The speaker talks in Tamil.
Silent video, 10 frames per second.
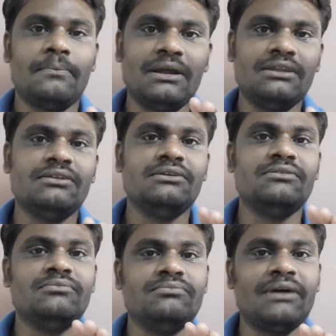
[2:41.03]
பட்
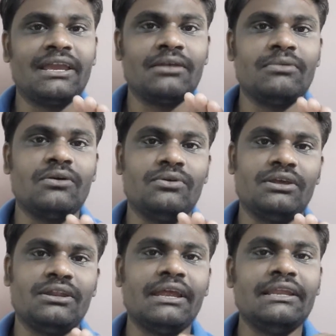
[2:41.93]
பயங்கரமான ஒரு
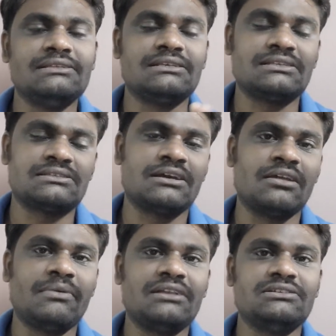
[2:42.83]
ரெய்னிங் சிக்ஸஸ்க்கான
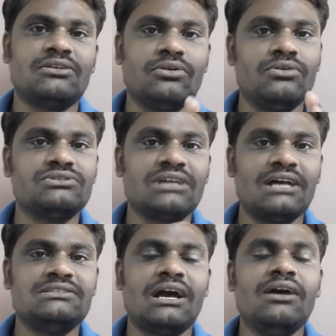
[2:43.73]
மேட்சாக இருக்கும்
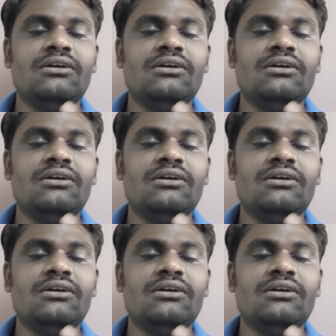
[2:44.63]
ஷாஜா